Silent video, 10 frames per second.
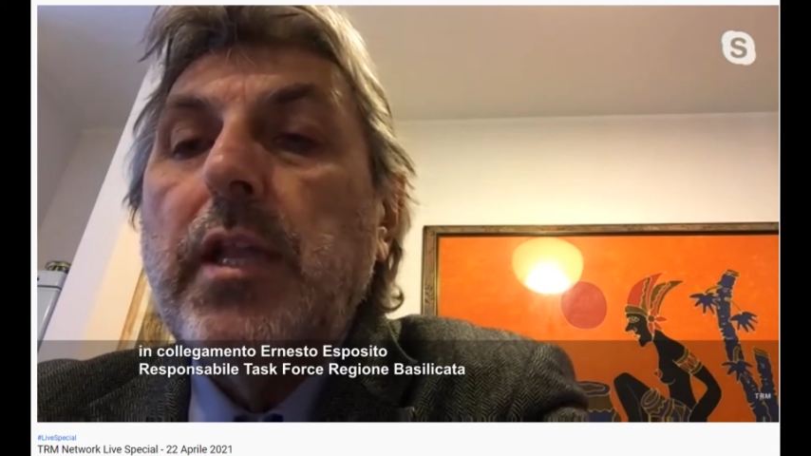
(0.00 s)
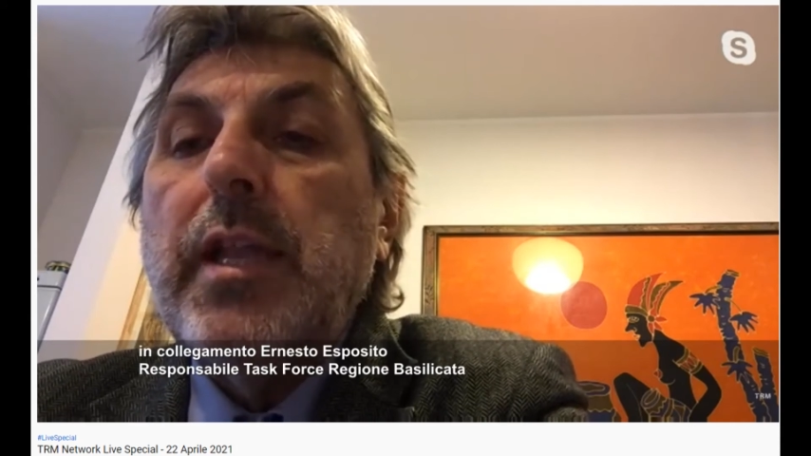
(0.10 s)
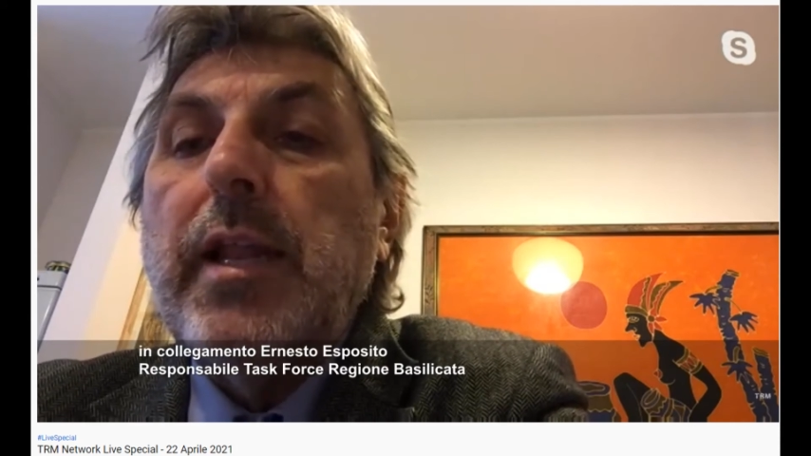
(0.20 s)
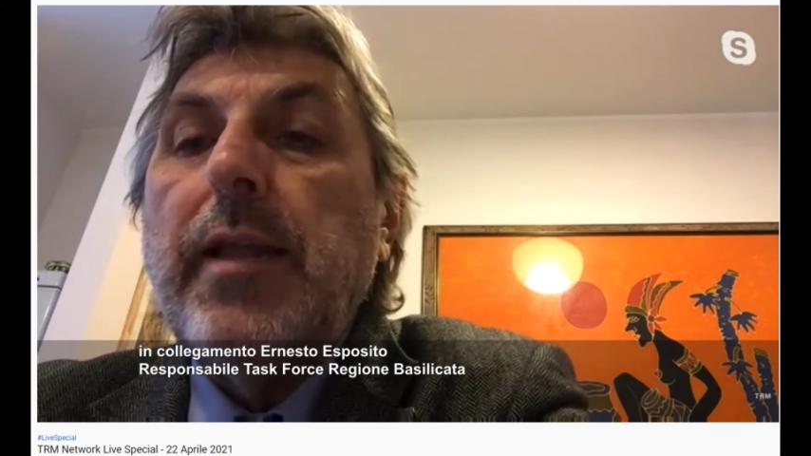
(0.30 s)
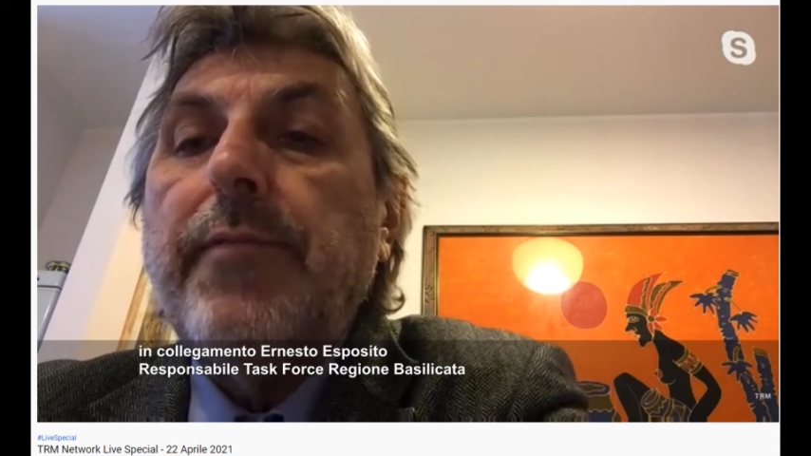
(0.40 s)

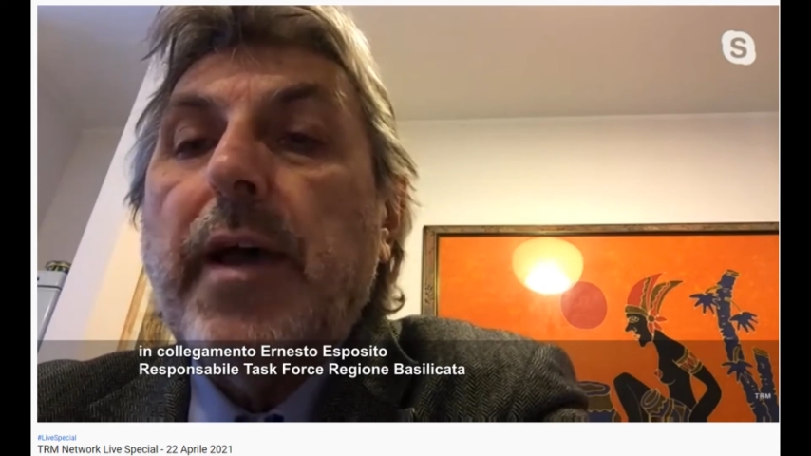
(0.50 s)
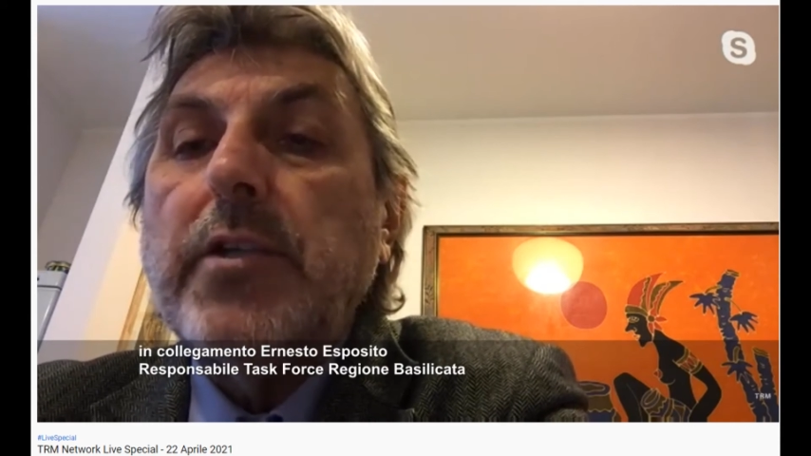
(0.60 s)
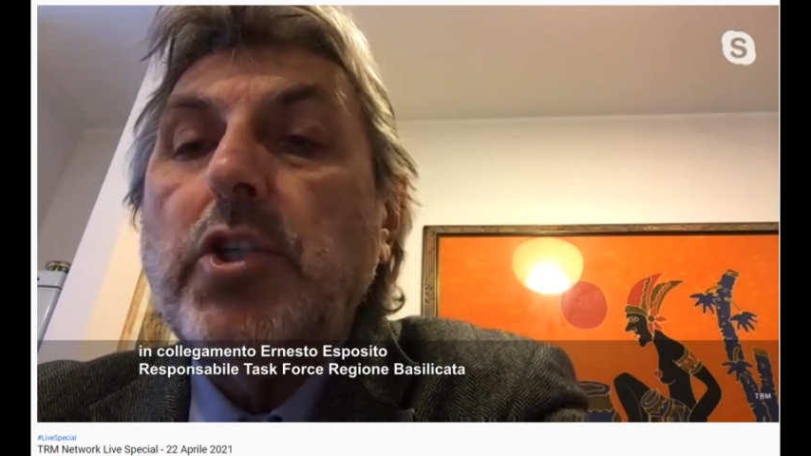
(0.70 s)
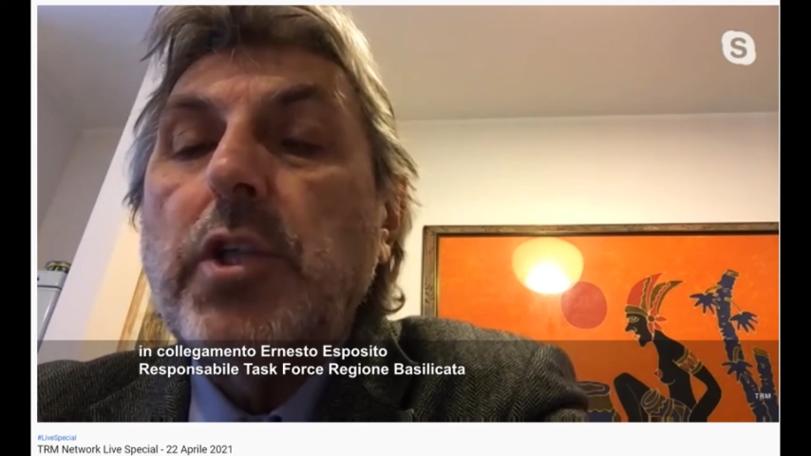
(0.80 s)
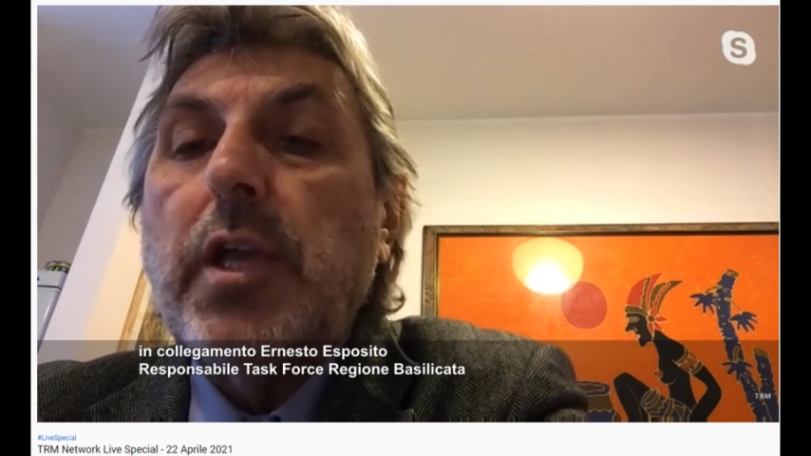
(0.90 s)
nelle
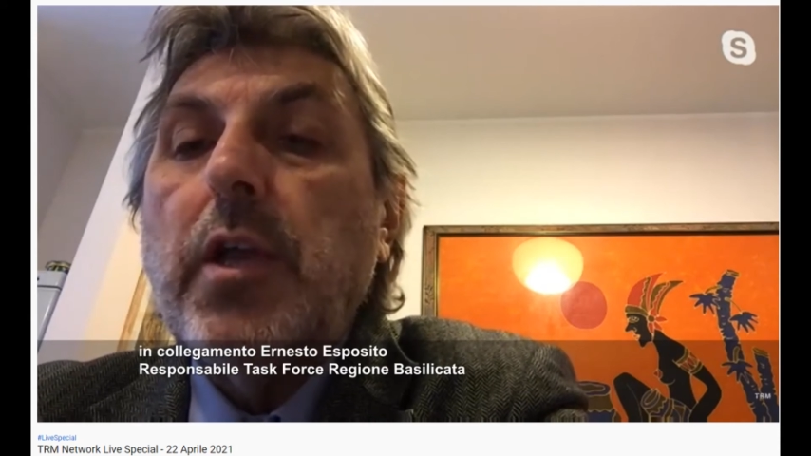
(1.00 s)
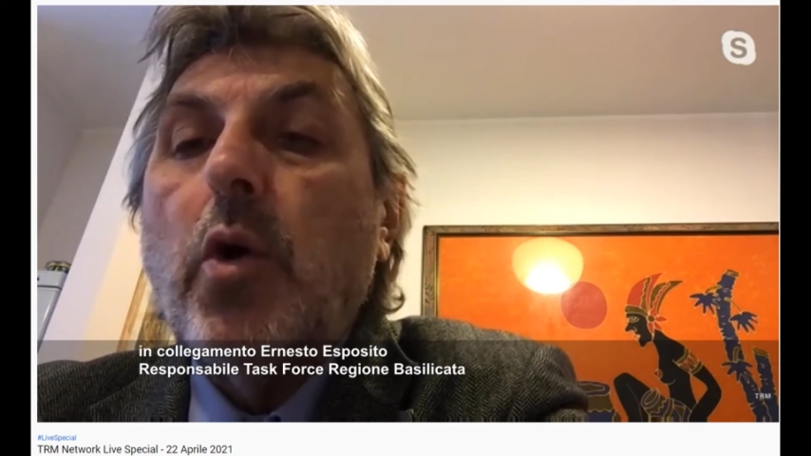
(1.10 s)
fasce